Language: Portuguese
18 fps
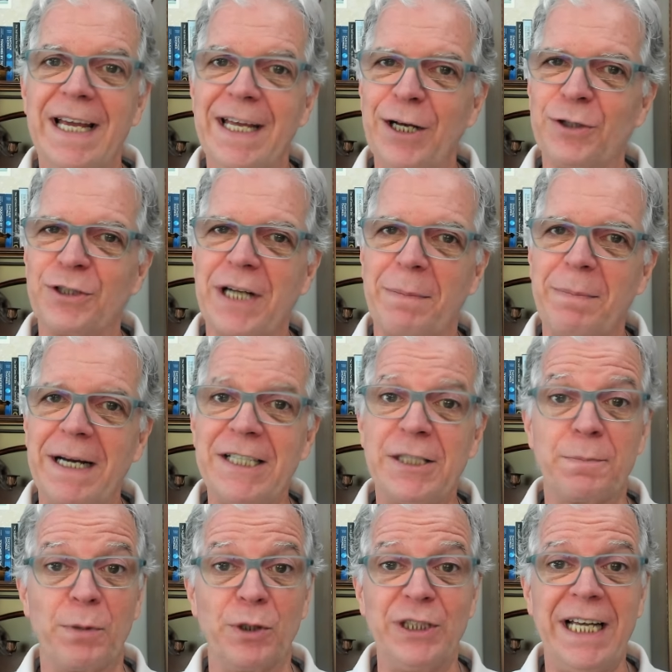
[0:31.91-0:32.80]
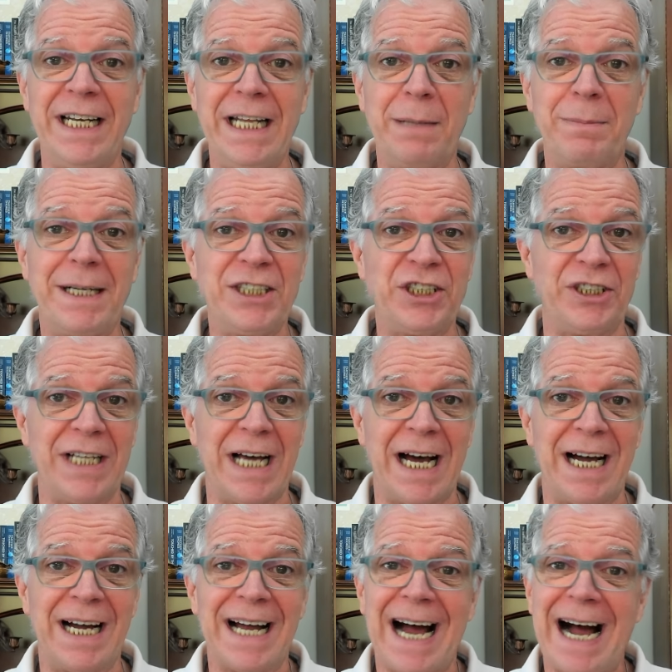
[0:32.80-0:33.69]
Eu jamais poderia
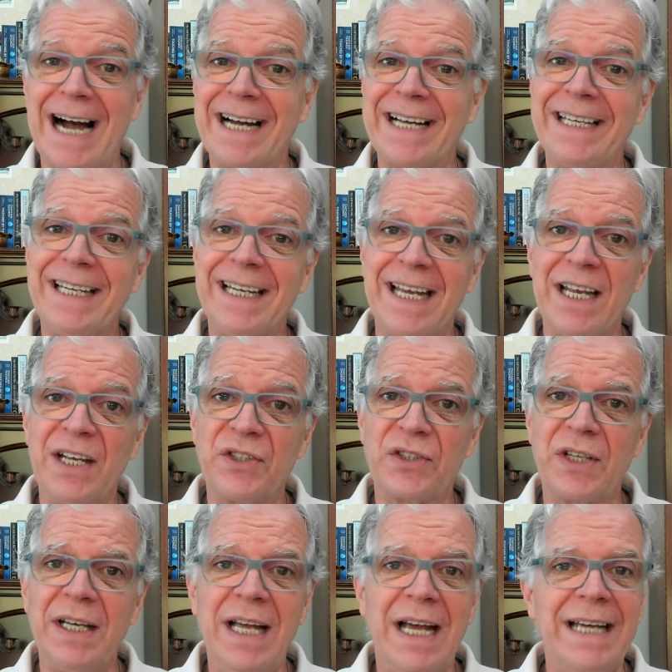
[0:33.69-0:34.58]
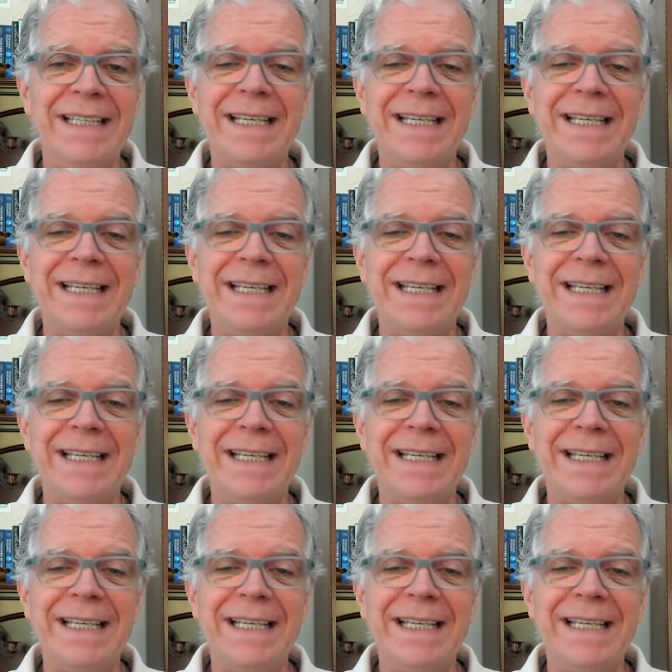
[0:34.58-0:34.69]
imaginar a riqueza